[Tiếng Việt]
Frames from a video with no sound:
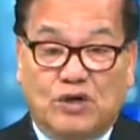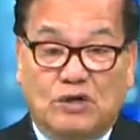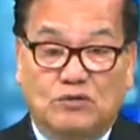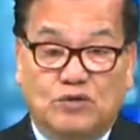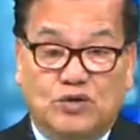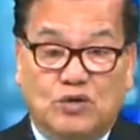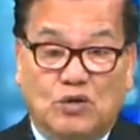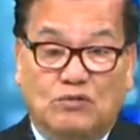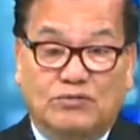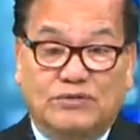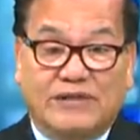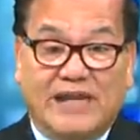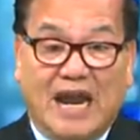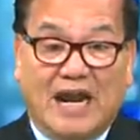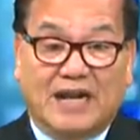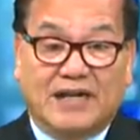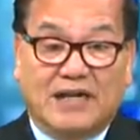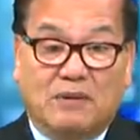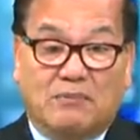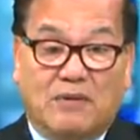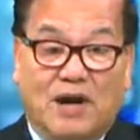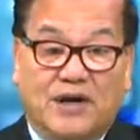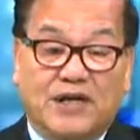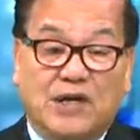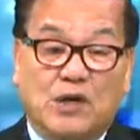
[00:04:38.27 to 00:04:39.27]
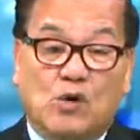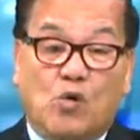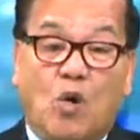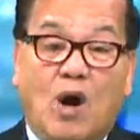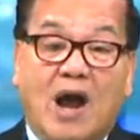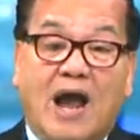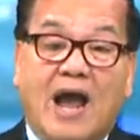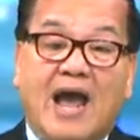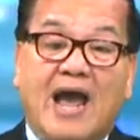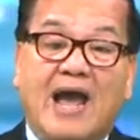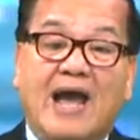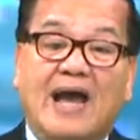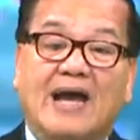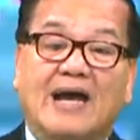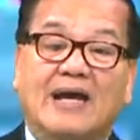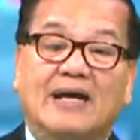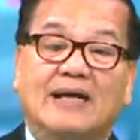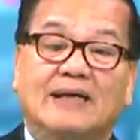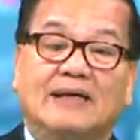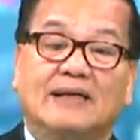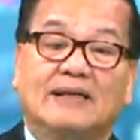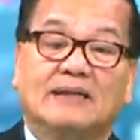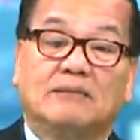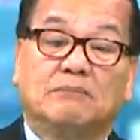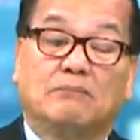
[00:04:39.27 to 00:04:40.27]
dung dạng này bà đi qua
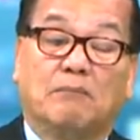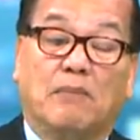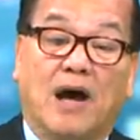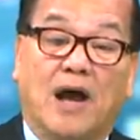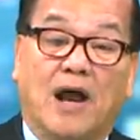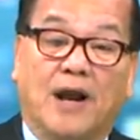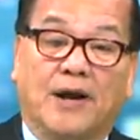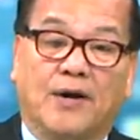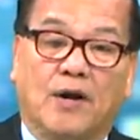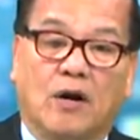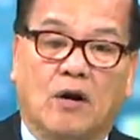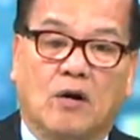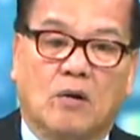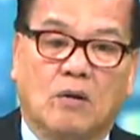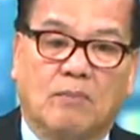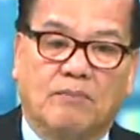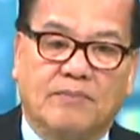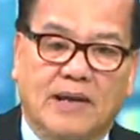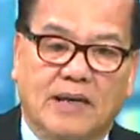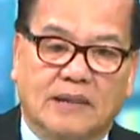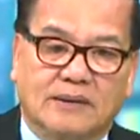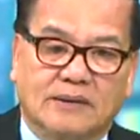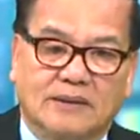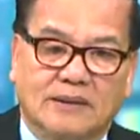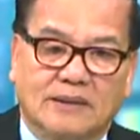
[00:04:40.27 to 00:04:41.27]
mà nó không biết.